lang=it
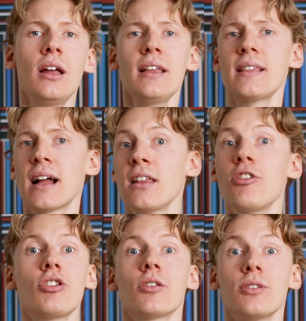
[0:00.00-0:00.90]
gli stati
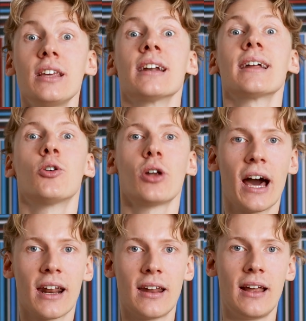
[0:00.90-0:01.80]
decisero di
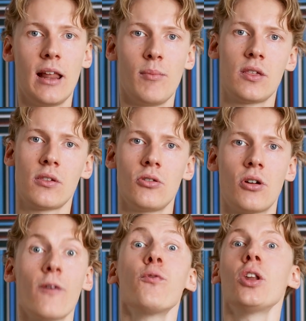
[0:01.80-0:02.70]
regolarne
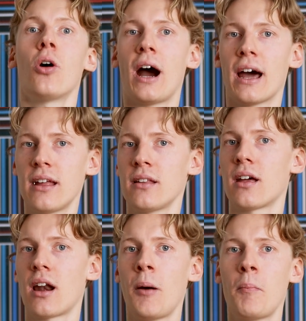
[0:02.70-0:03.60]
l'emissione fino a
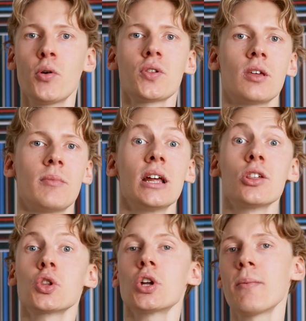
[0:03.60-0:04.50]
renderla possibile
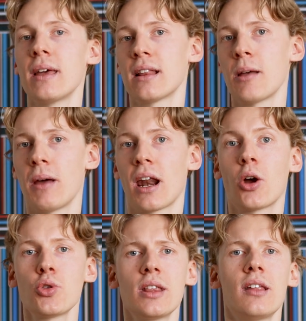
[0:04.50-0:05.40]
solamente per
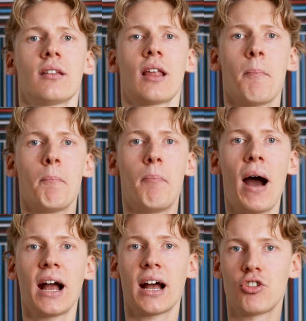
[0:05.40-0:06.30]
la cosiddetta
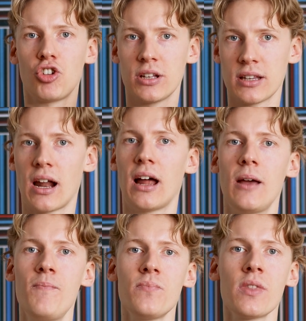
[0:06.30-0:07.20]
banca
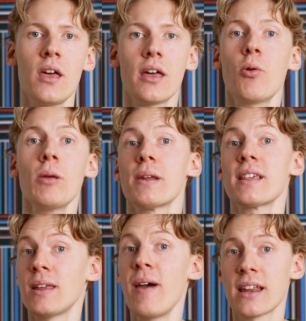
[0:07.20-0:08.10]
centrale, che è
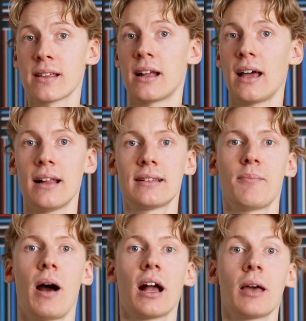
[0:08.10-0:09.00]
un'impresa diversa dalle
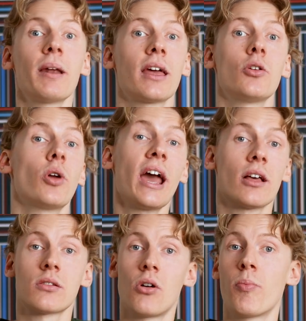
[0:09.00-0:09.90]
altre banche perché non è
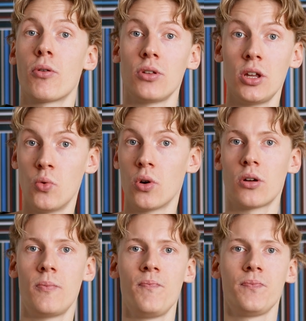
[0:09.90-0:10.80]
a scopo di
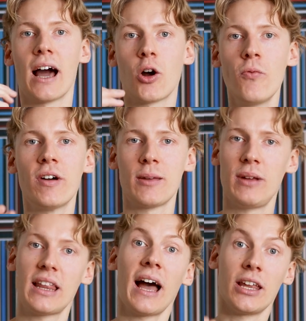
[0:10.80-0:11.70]
lucro. La
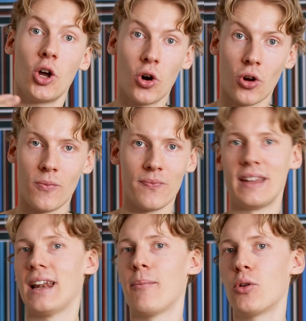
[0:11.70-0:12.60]
convertibilità in oro
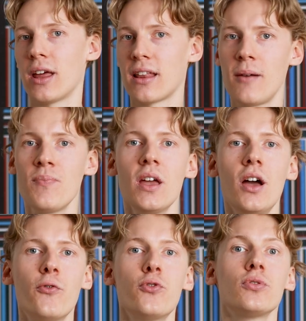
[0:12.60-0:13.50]
della moneta
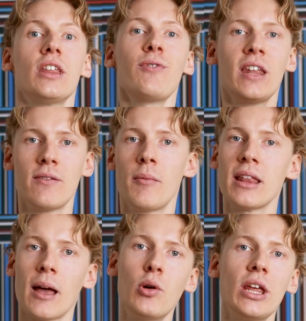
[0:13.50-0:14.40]
fu
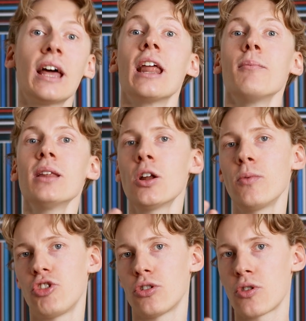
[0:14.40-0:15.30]
definitivamente abolita nel
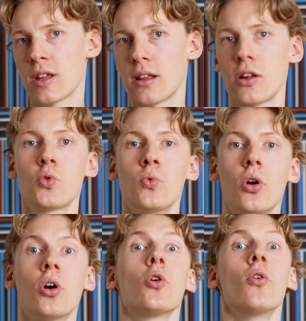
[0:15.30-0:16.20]

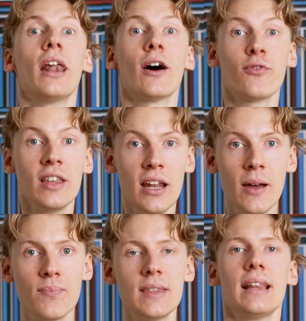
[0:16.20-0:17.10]
1971 con la
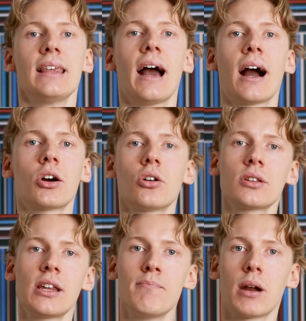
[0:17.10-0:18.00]
fine degli
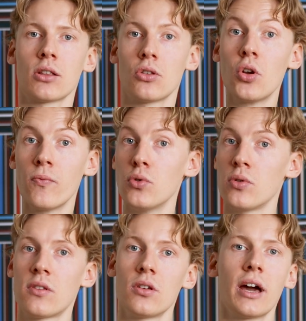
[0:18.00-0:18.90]
accordi Bretton
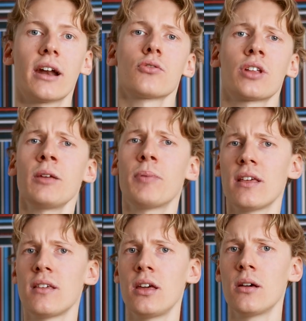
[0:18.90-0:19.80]
Woods che erano stati
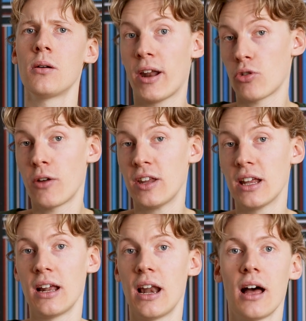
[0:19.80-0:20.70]
presi verso la
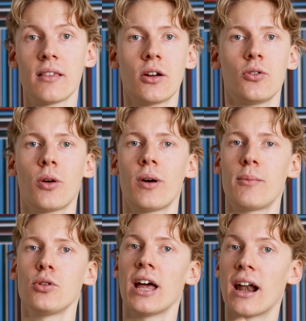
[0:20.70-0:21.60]
fine della Seconda
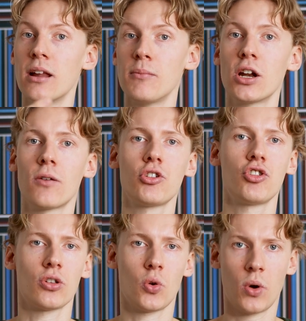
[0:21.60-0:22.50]
Guerra Mondiale nel
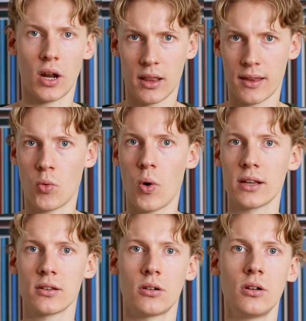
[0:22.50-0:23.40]

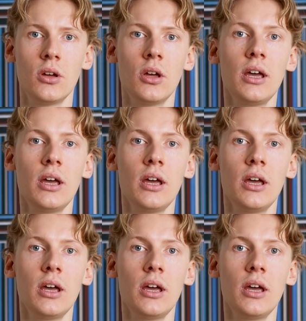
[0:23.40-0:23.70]
1944